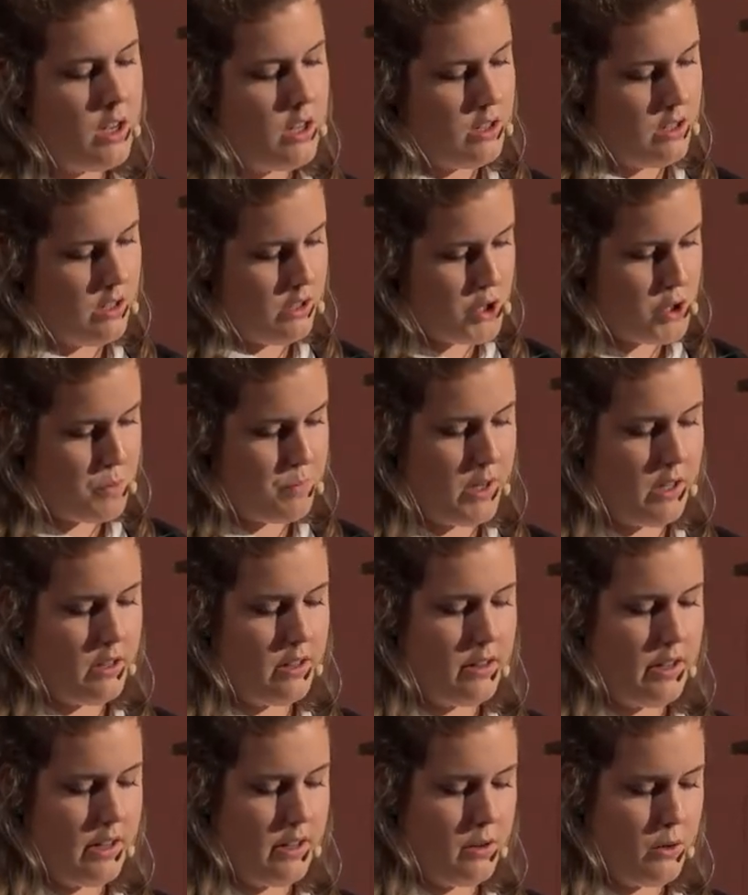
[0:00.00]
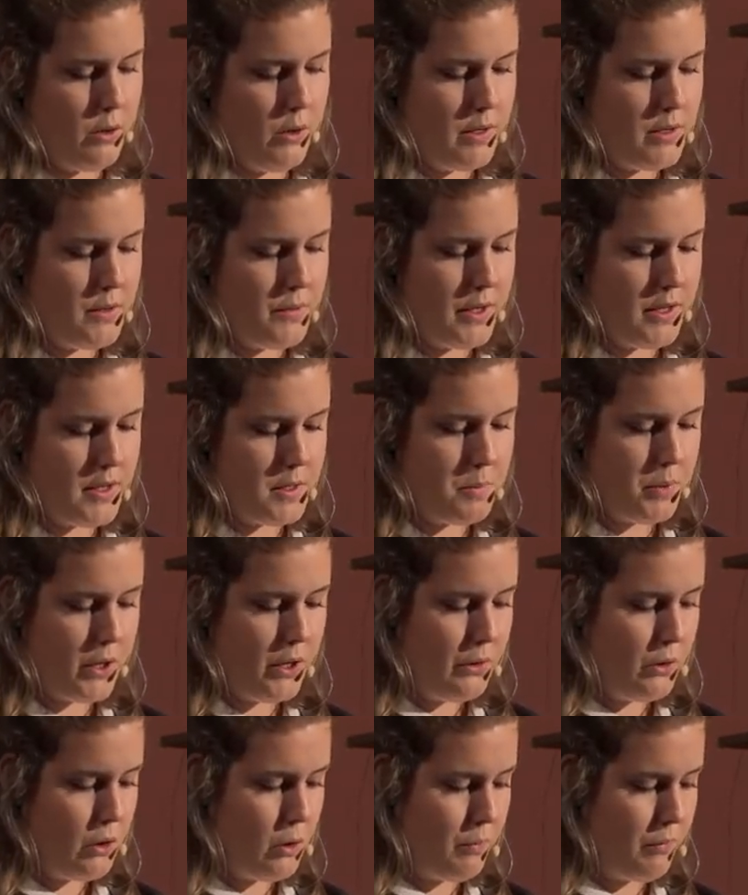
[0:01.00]
Dann spaltete er Holz für das
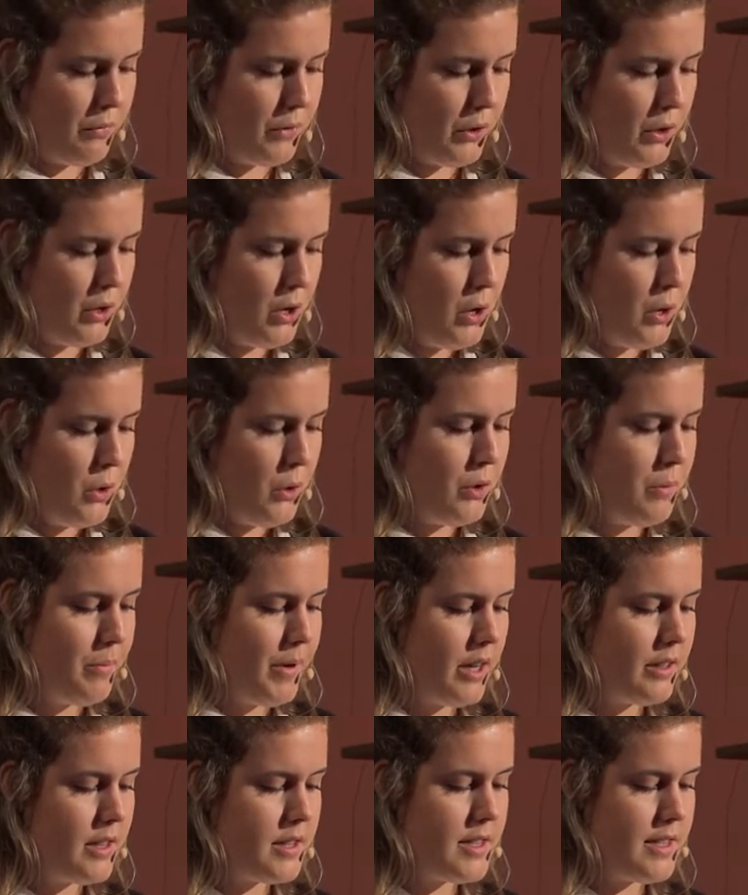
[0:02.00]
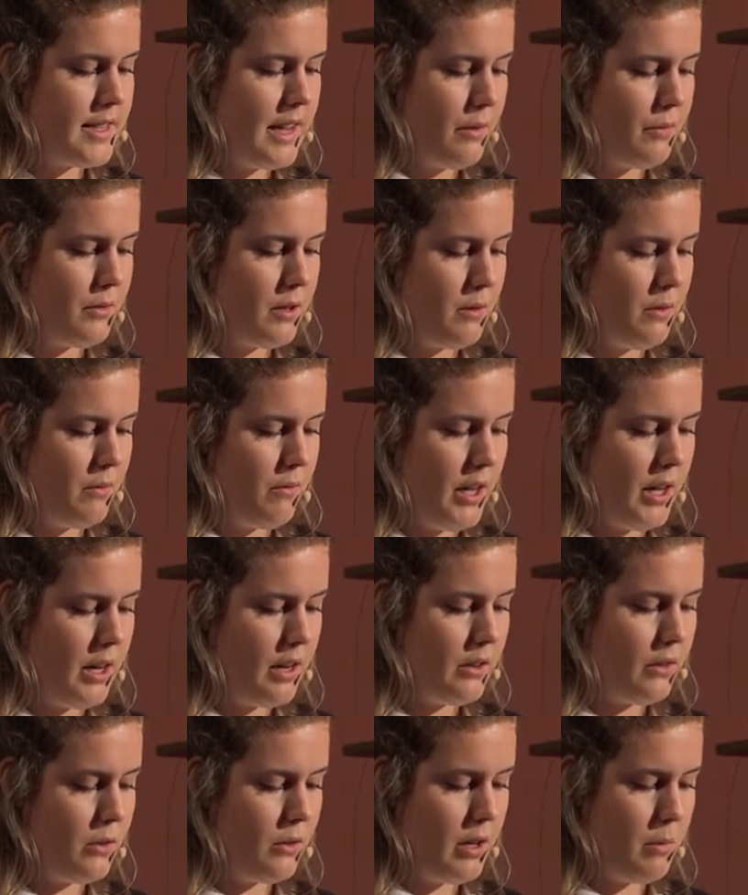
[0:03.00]
Brandopfer und machte sich auf den
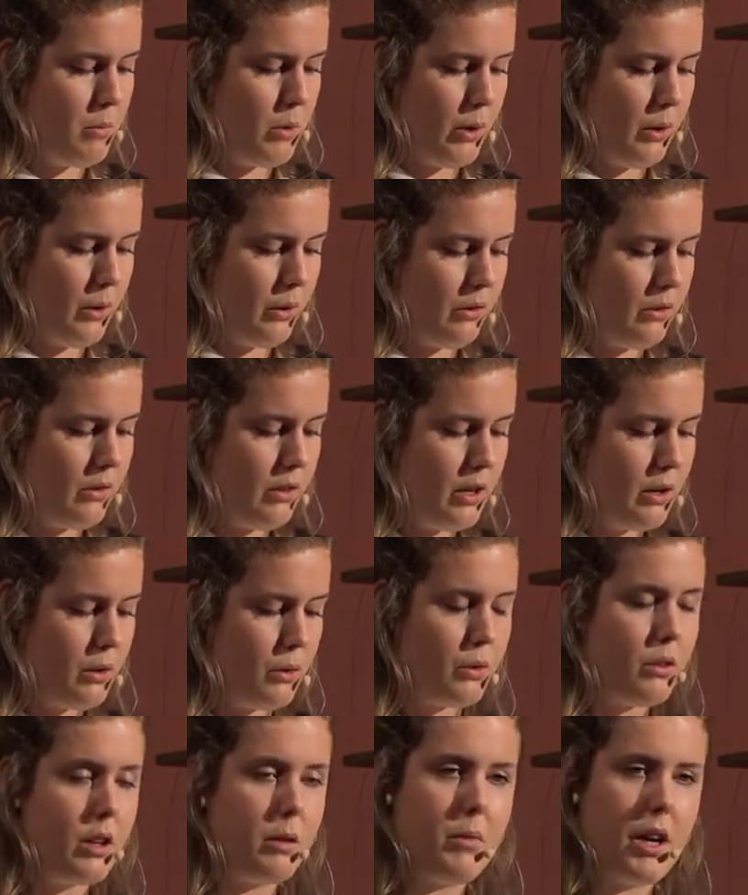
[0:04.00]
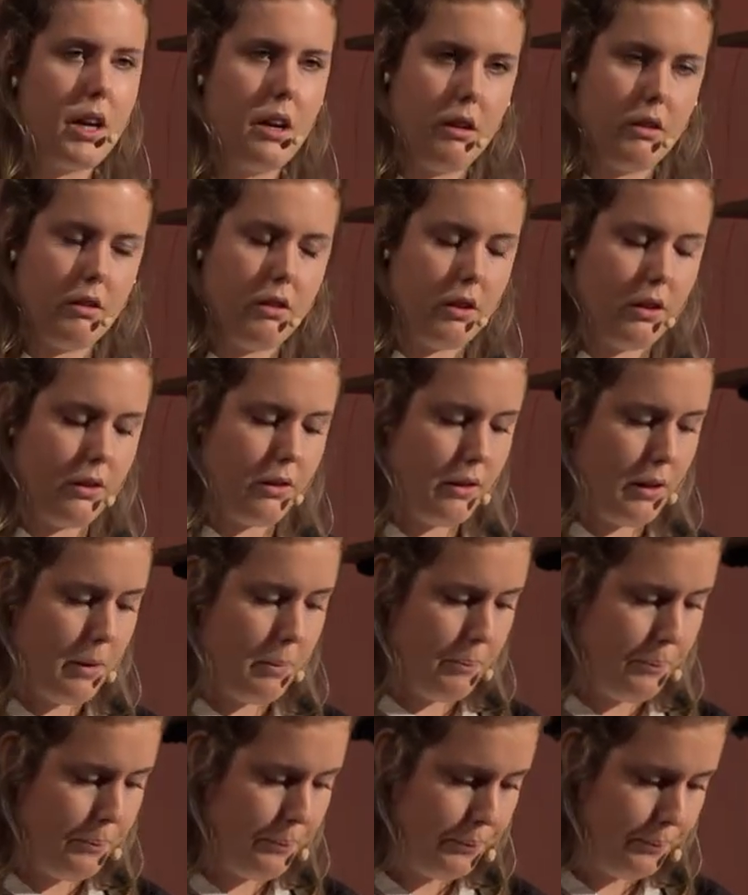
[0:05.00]
Weg zu dem Ort, der Gott ihm genannt hatte.
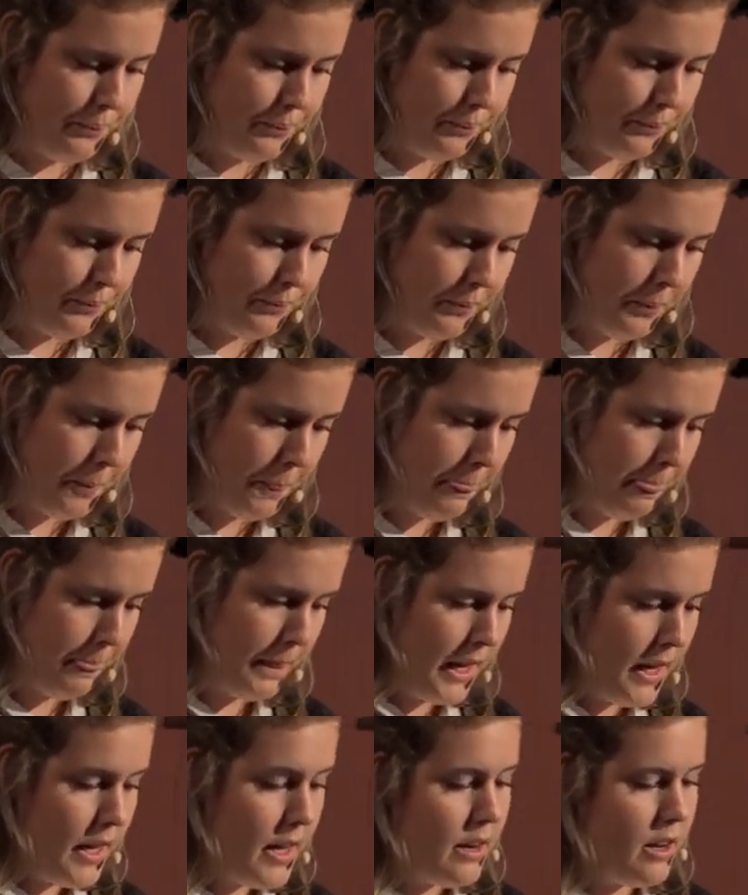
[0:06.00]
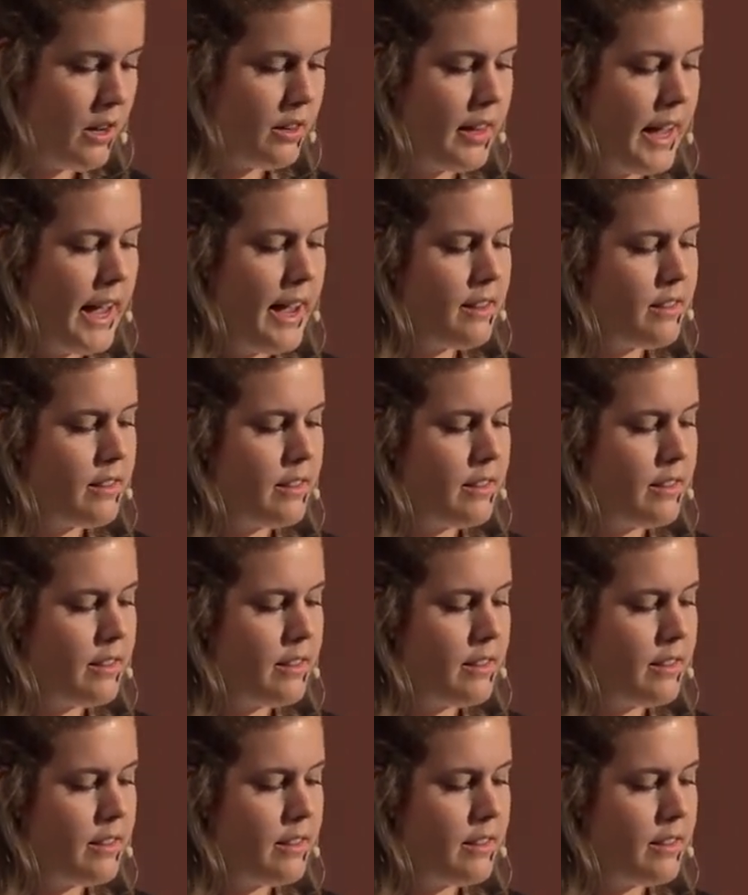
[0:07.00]
Nach drei